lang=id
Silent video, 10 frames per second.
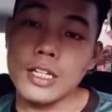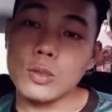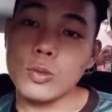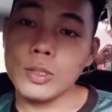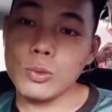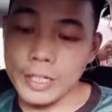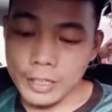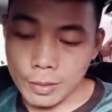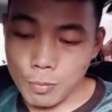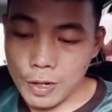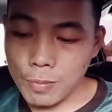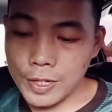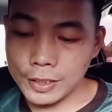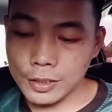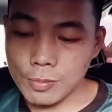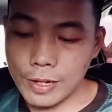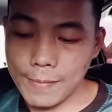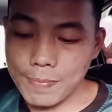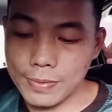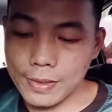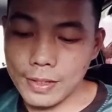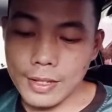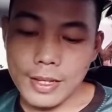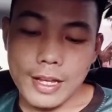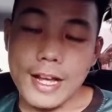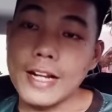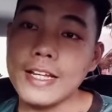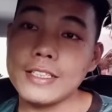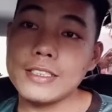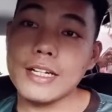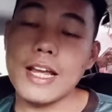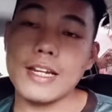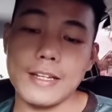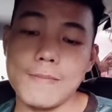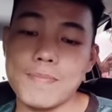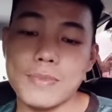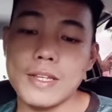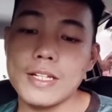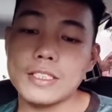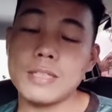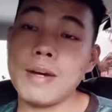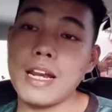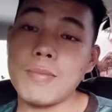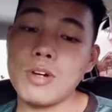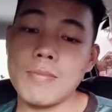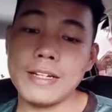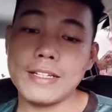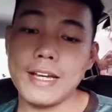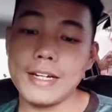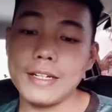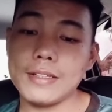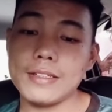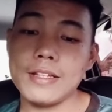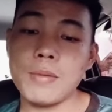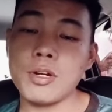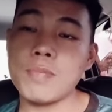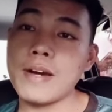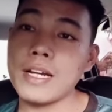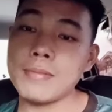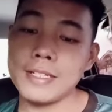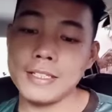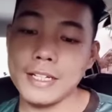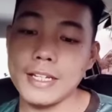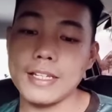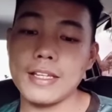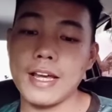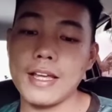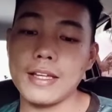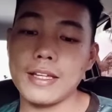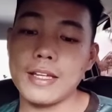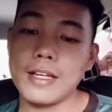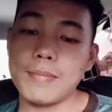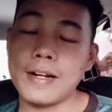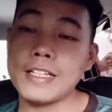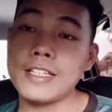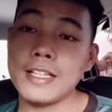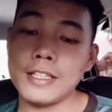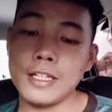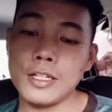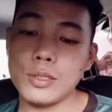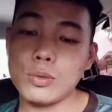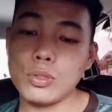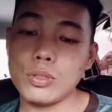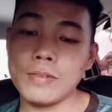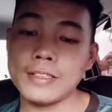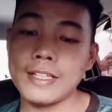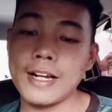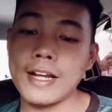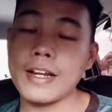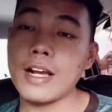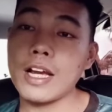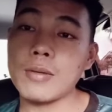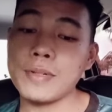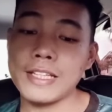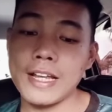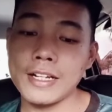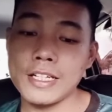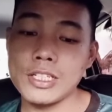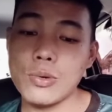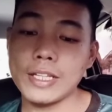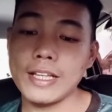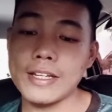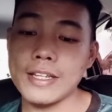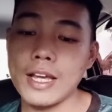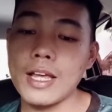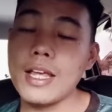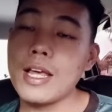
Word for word: tuan-tuan dan puan-puan semua, akhir sekali semalam Muhammad Khalid yang merupakan menteri ya, pengajian tinggi turut mengesahkan akan mempertahankan jawatannya